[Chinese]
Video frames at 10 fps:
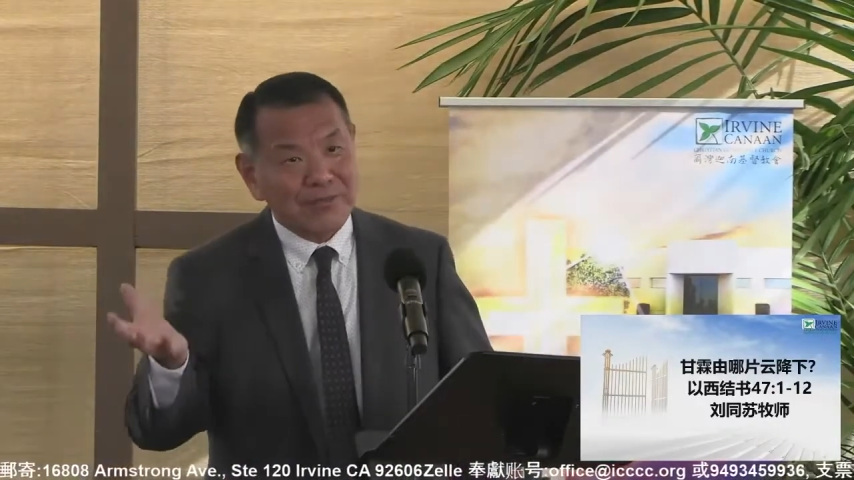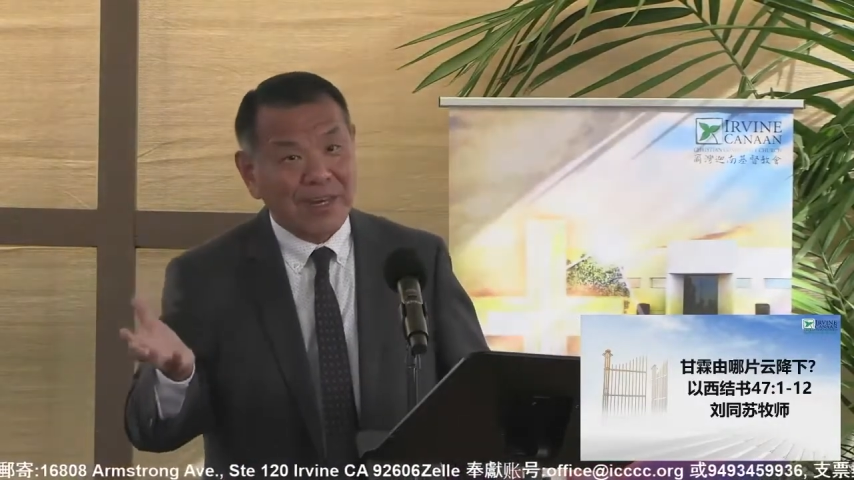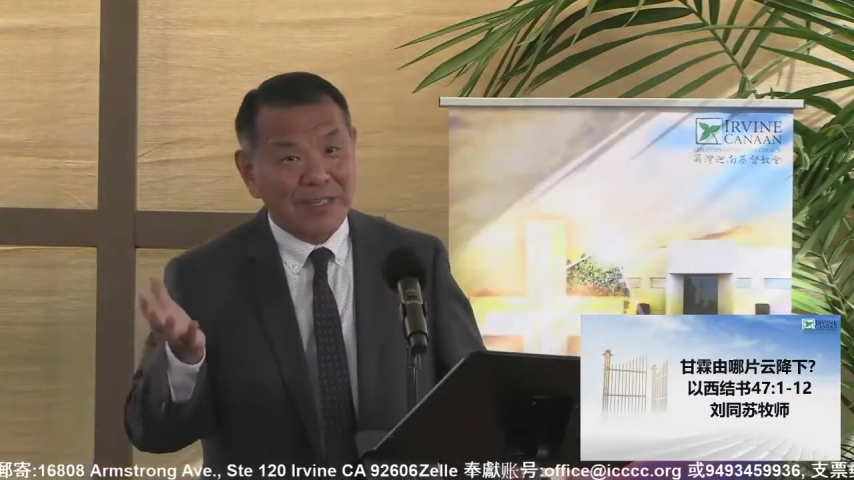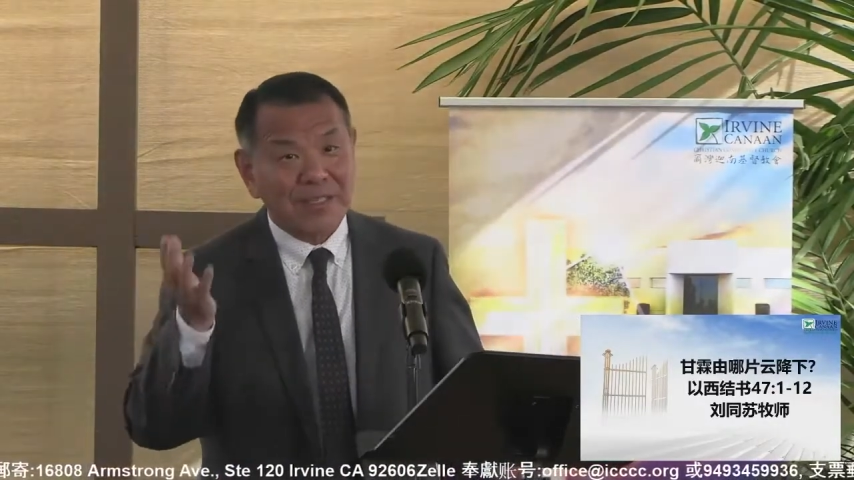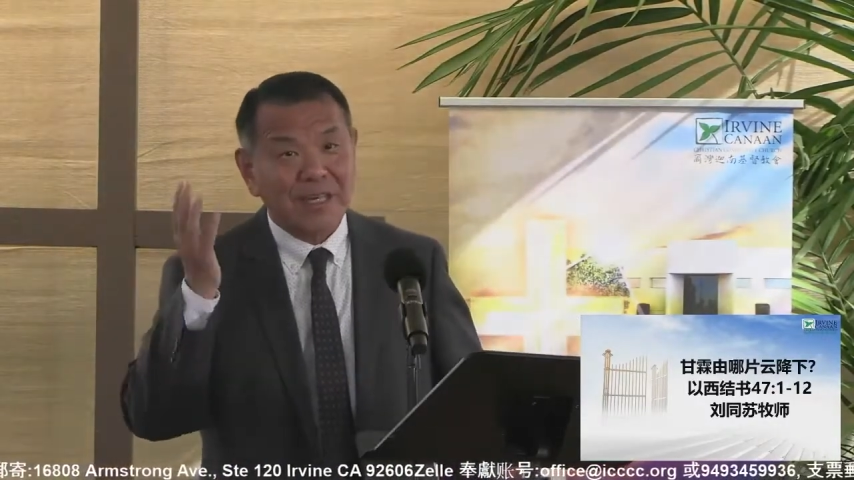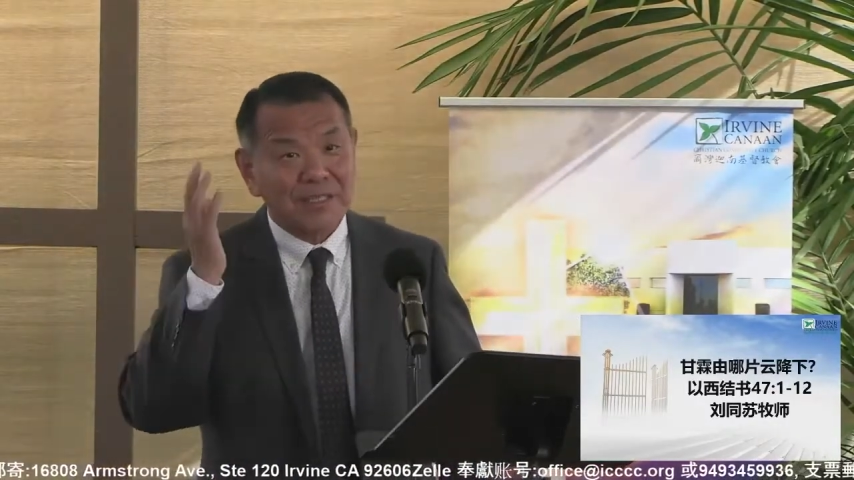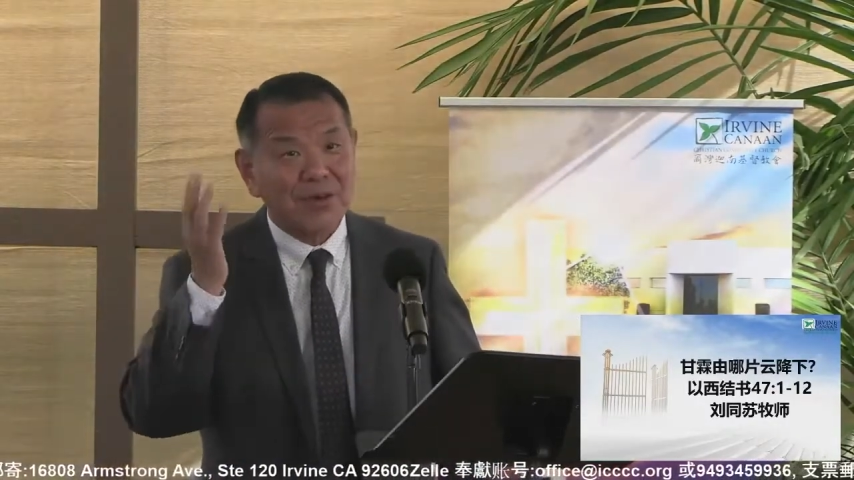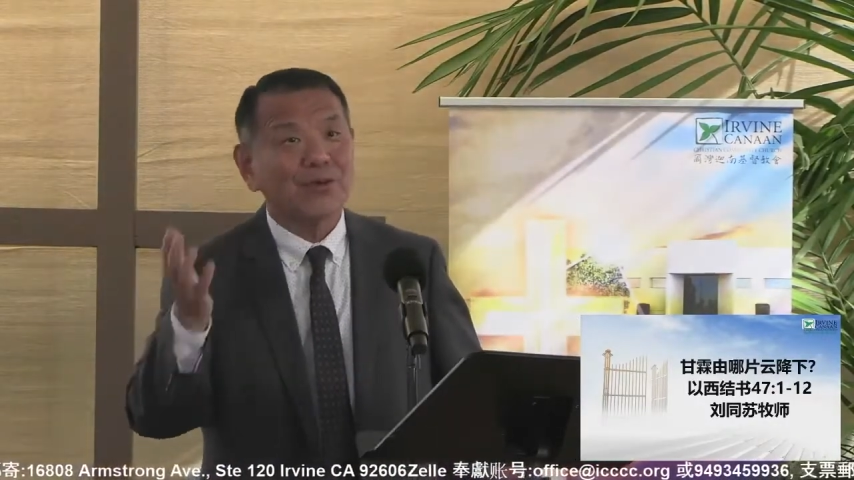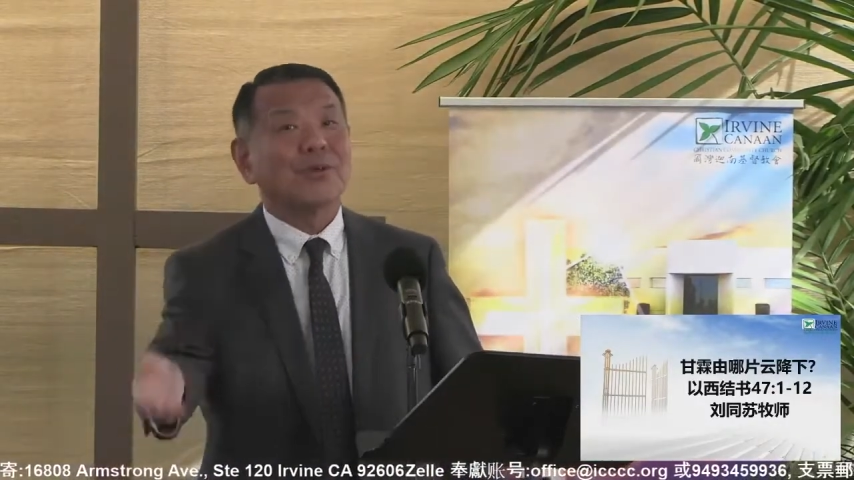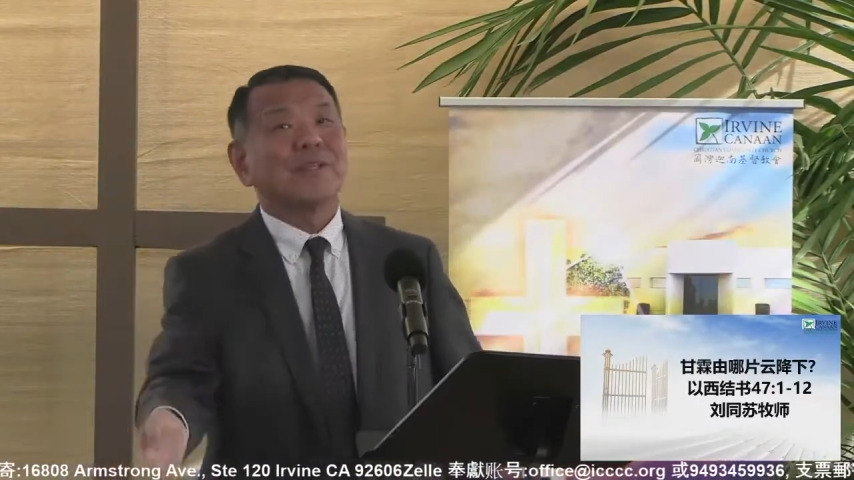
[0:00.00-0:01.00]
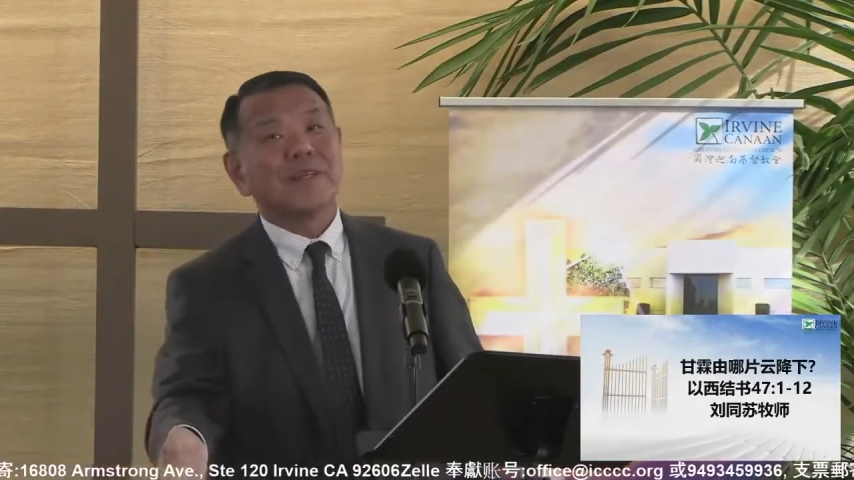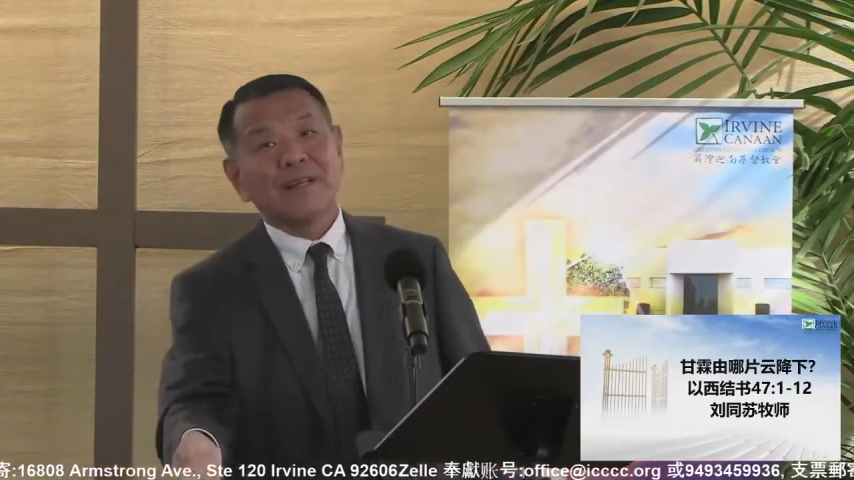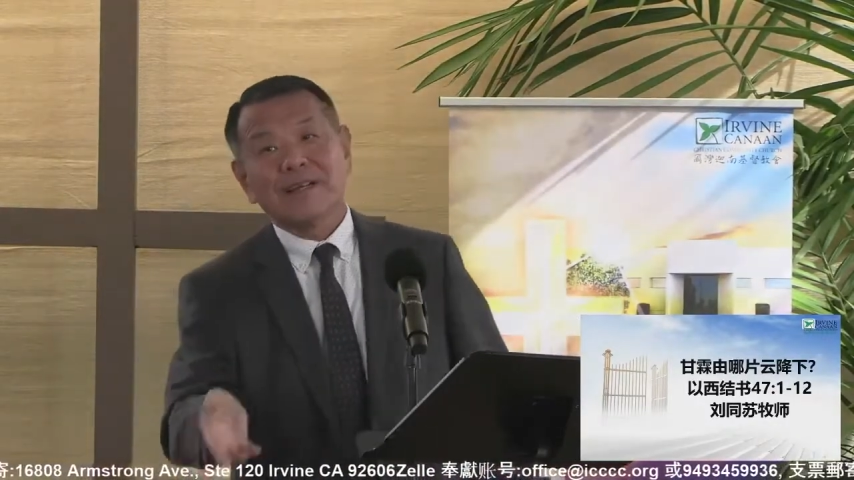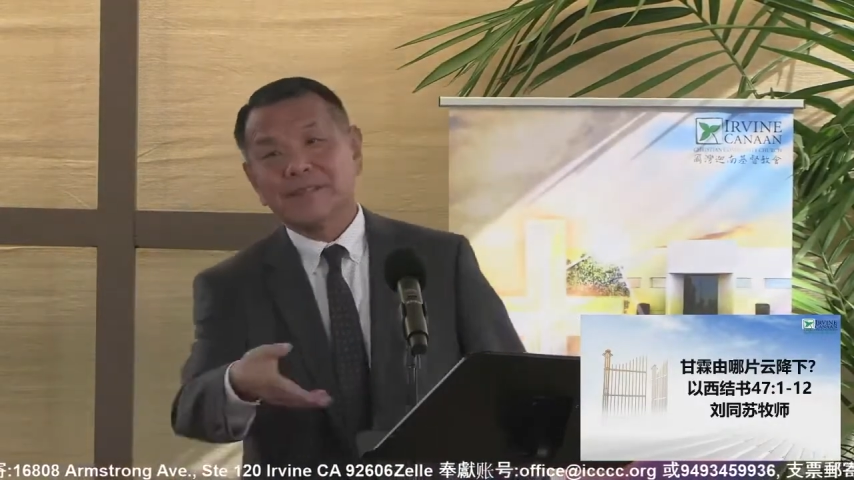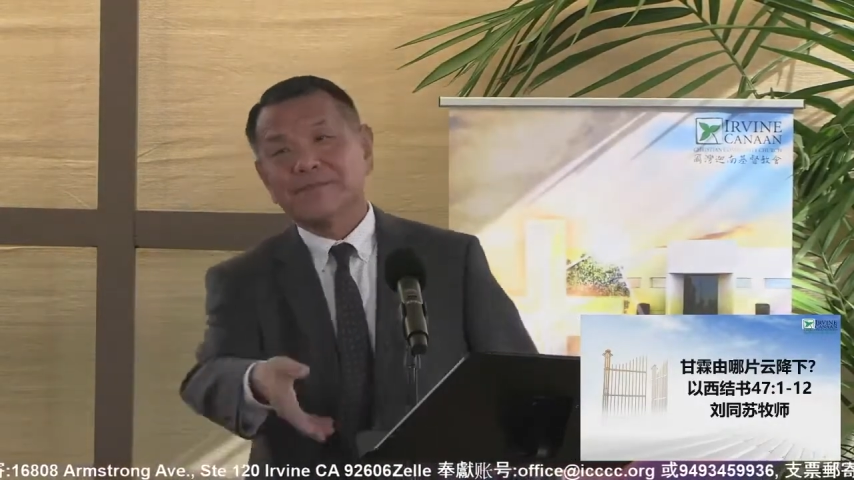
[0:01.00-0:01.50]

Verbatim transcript: 放了它超越的力量。